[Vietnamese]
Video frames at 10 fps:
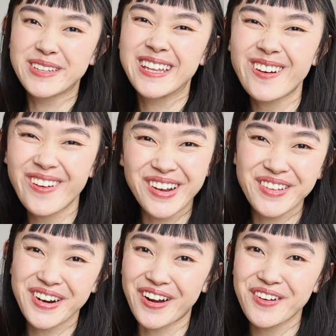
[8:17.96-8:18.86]
mình xin lỗi nếu
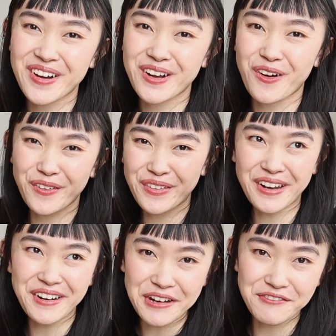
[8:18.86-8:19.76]
như nói điều này có
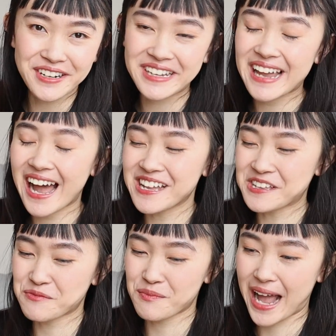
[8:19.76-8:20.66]
nhỡ làm phật ý ai
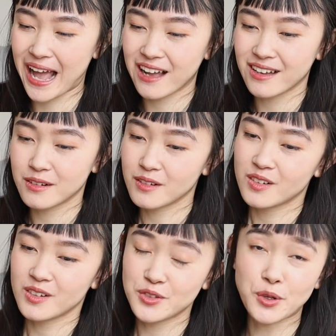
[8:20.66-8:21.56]
nhưng mà
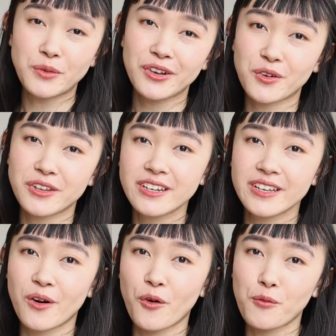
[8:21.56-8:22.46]
giống như có rất
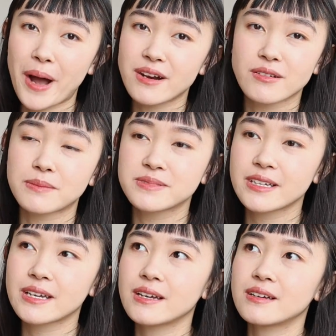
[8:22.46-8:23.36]
nhiều bạn thực tập
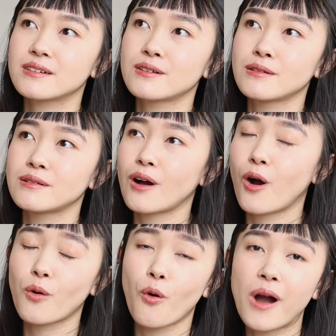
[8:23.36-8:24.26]
sinh ấy
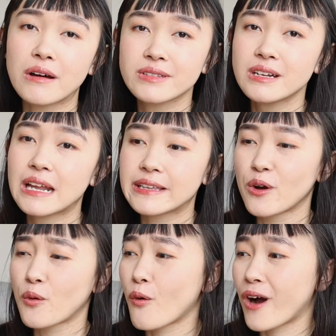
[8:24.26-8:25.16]
họ cố gắng rất là
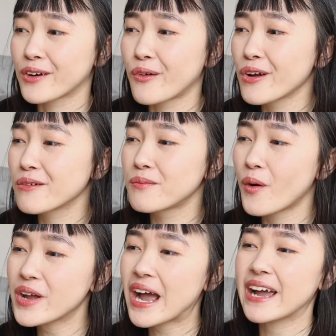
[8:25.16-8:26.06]
nhiều cố gắng nỗ lực
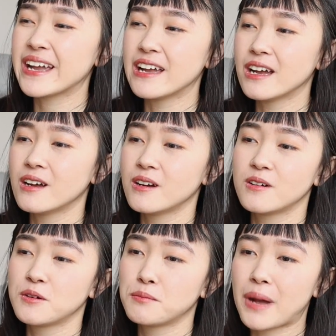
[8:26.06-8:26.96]
mỗi ngày
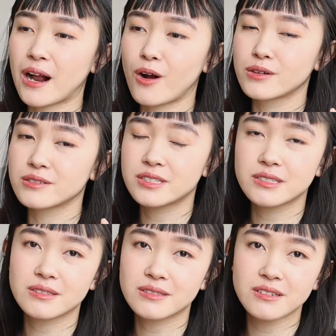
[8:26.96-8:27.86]
mà còn
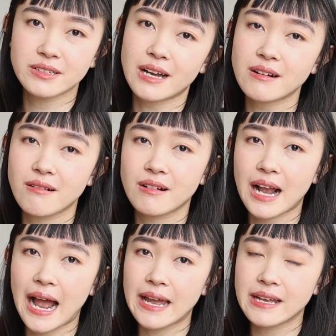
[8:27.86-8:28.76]
chưa chắc được
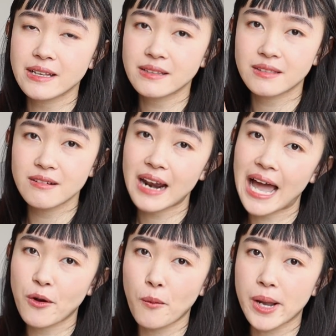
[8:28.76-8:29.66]
cái tương
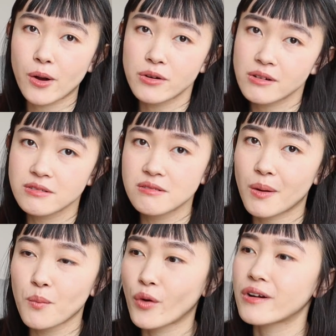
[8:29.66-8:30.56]
lai của mình có được như
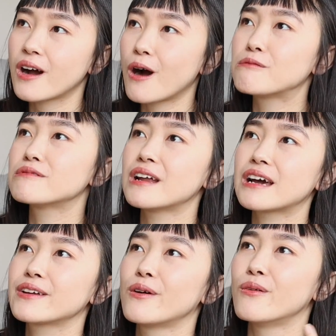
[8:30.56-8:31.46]
mong muốn nữa không nữa
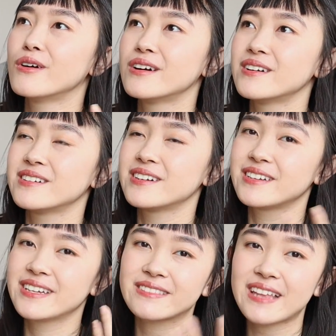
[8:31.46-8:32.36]
là kiểu
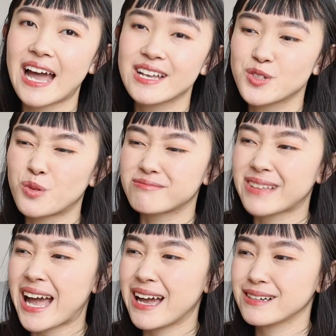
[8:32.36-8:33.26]
hiện tại chúng
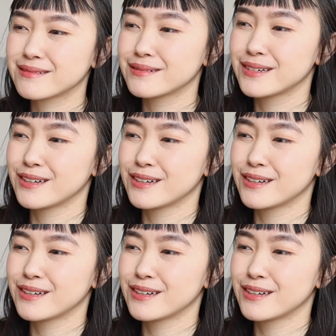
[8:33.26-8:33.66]
ta